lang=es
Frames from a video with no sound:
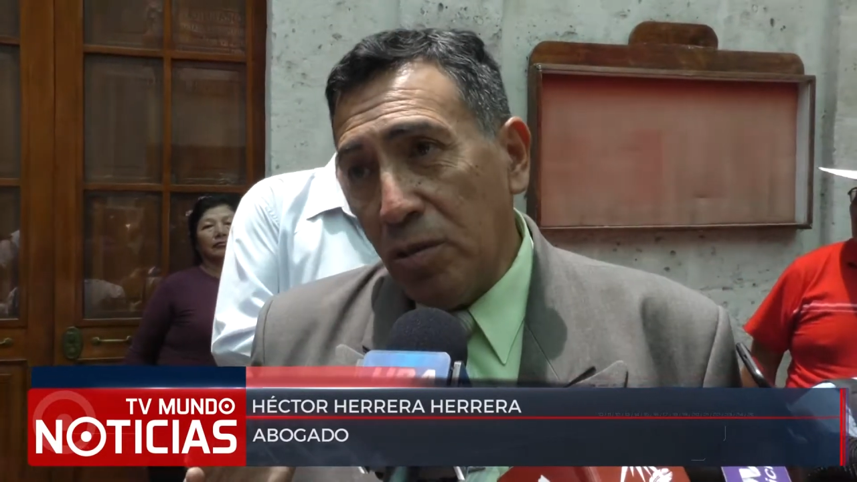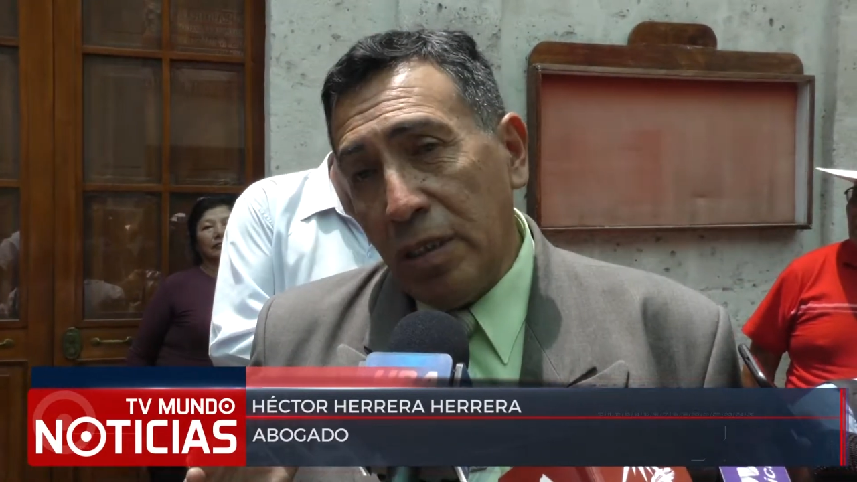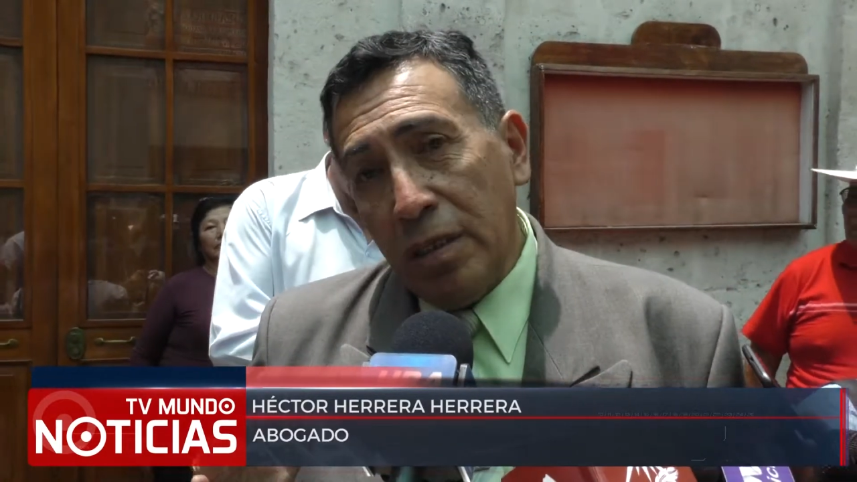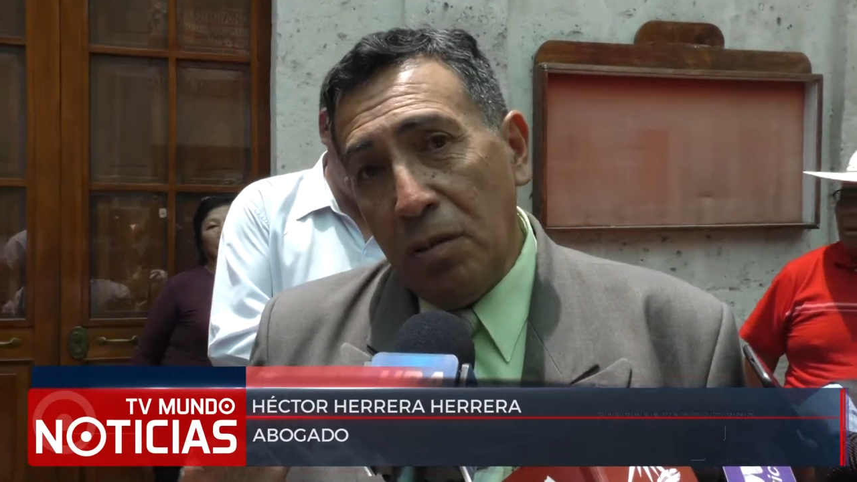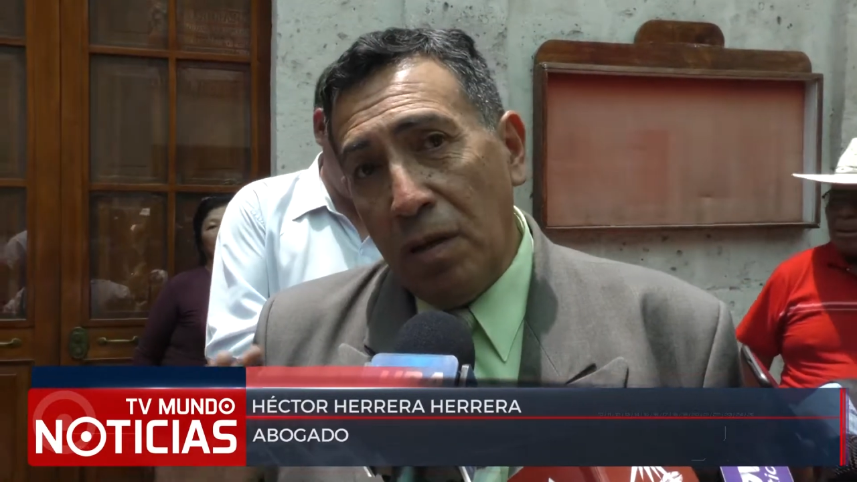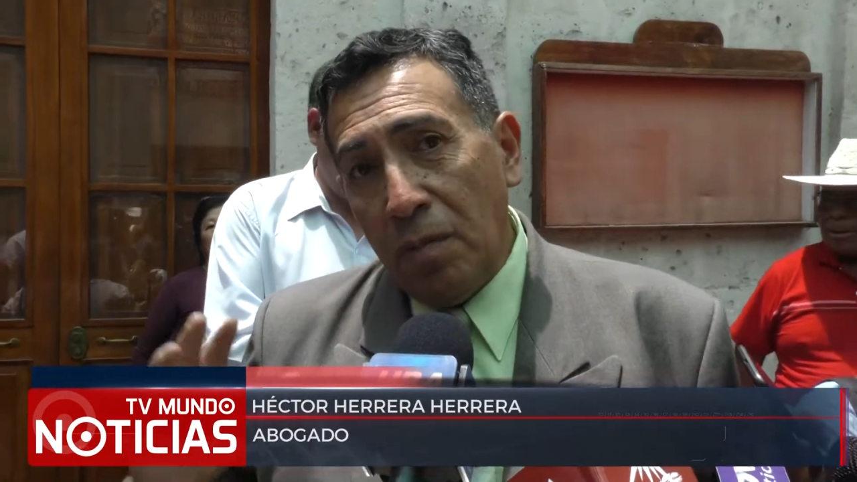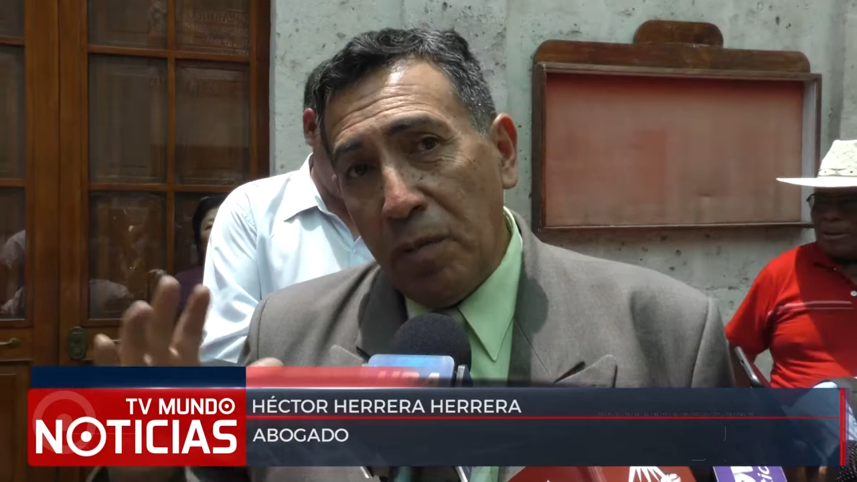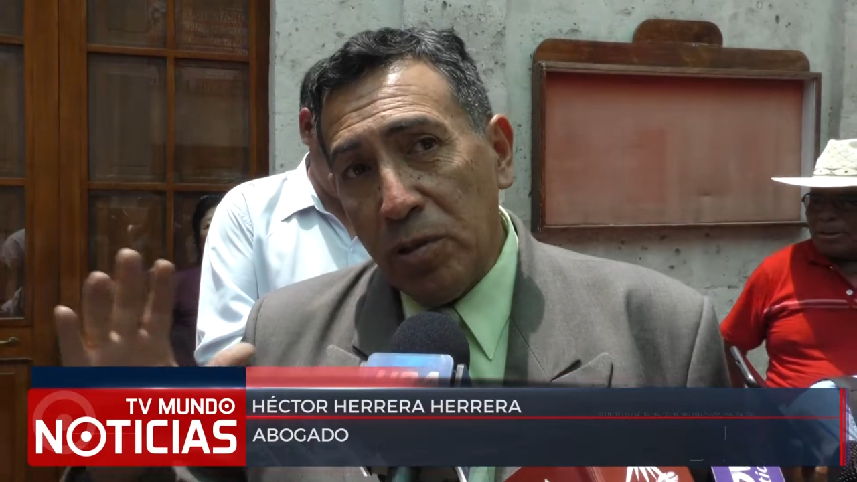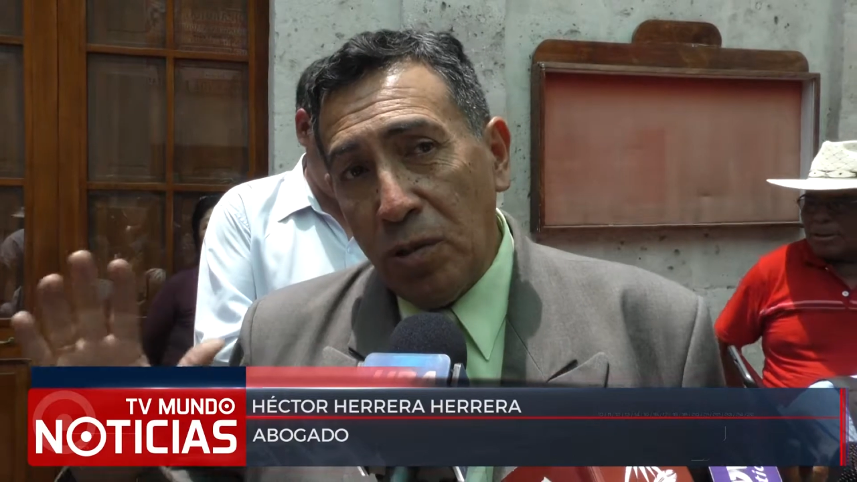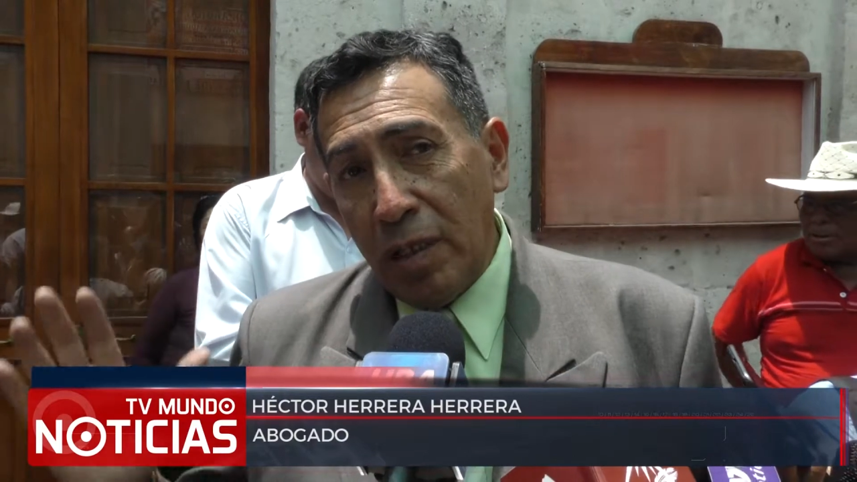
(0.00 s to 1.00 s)
que usted tiene una
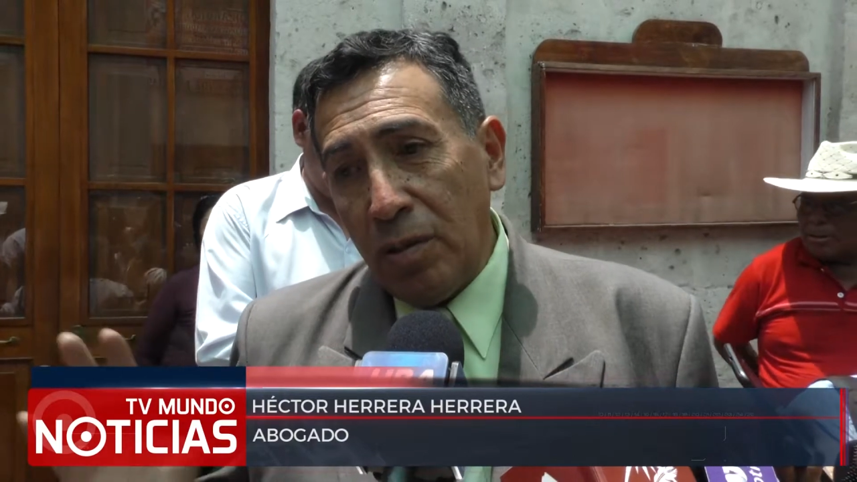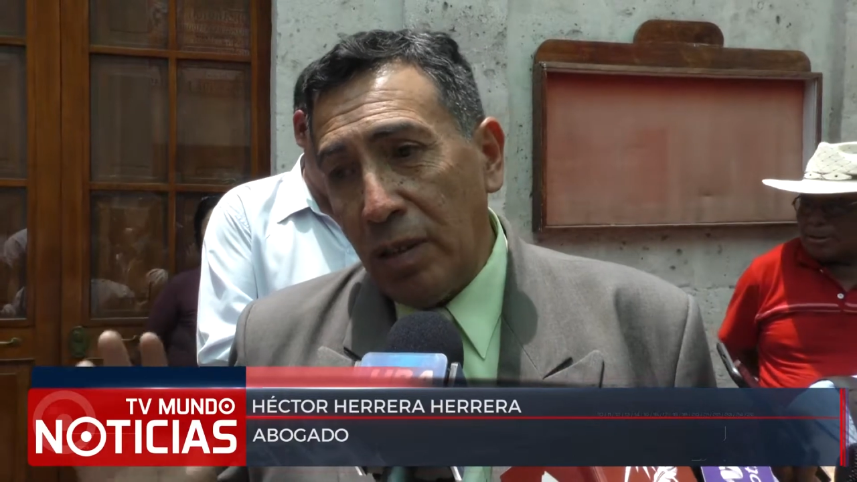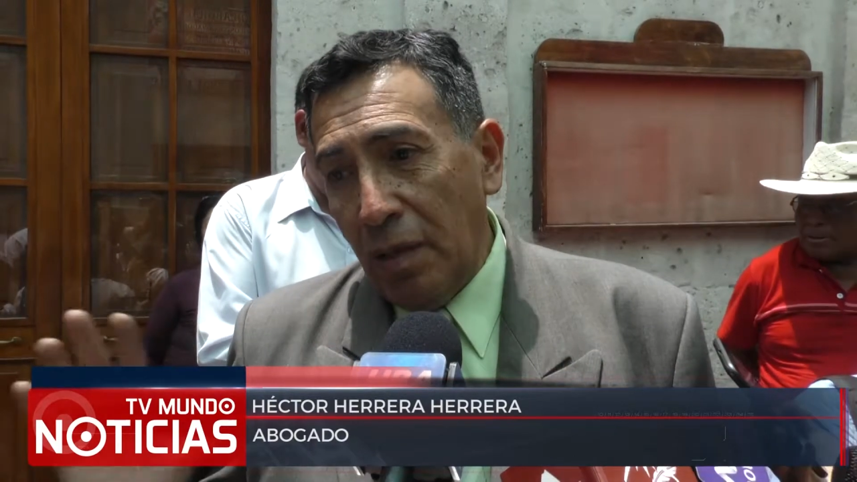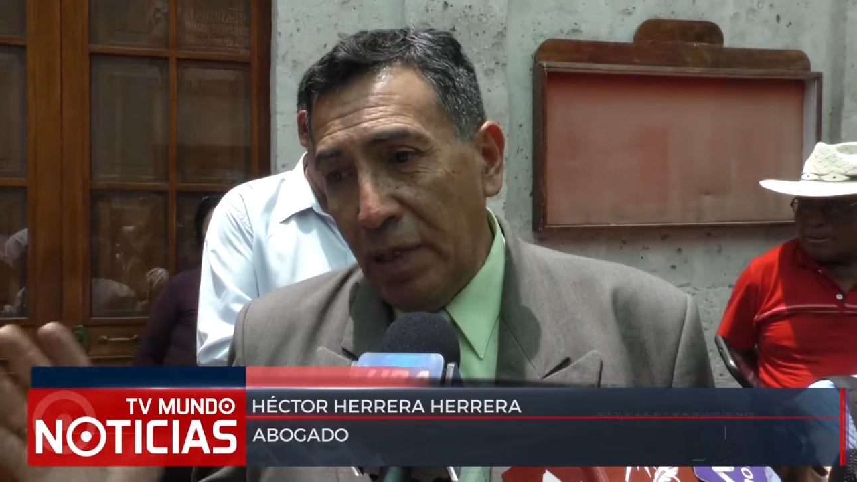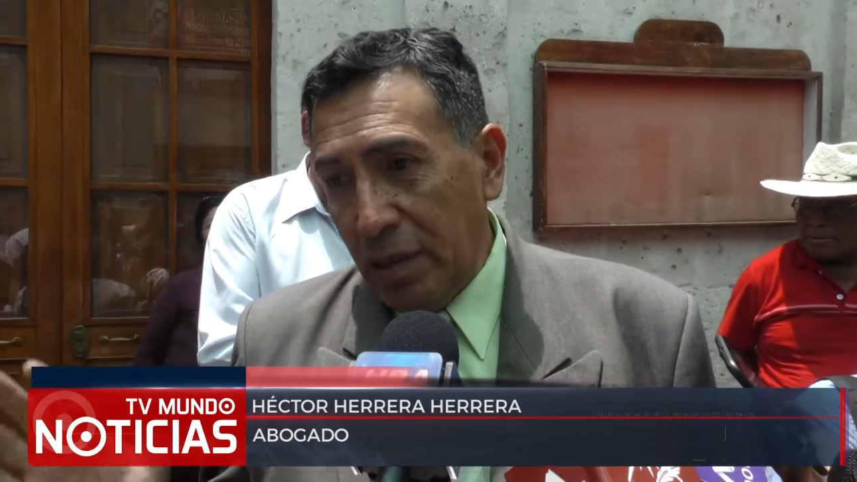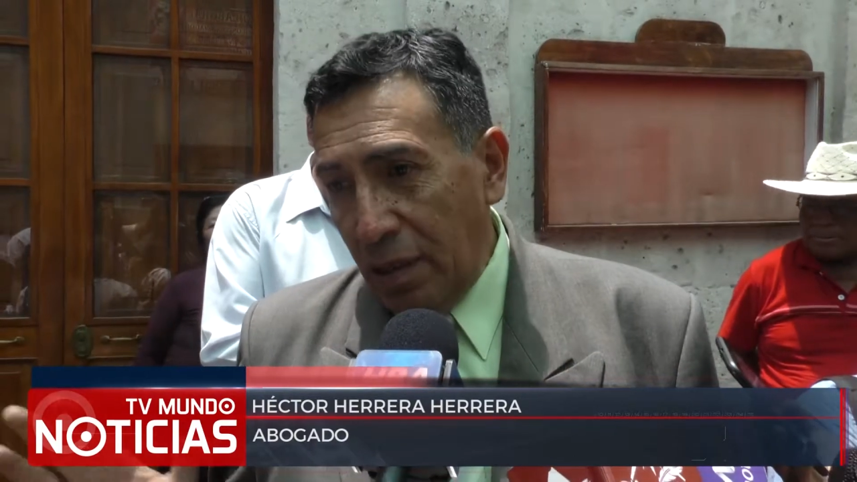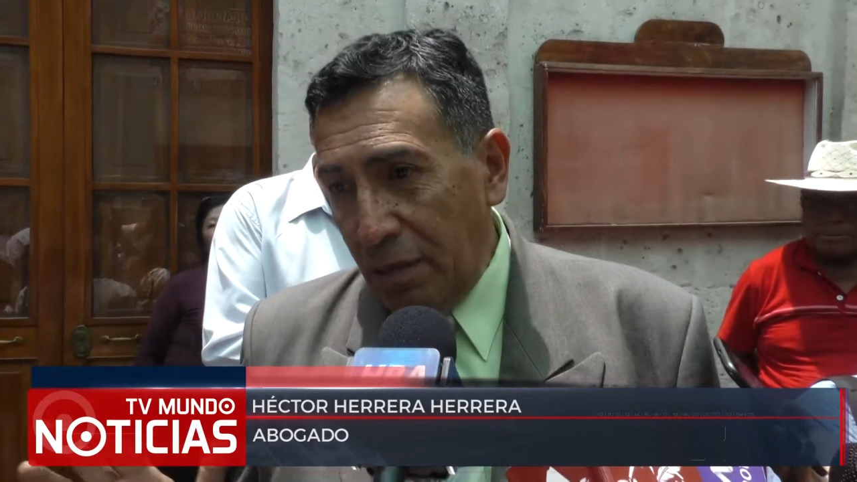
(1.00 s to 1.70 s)
postura totalmente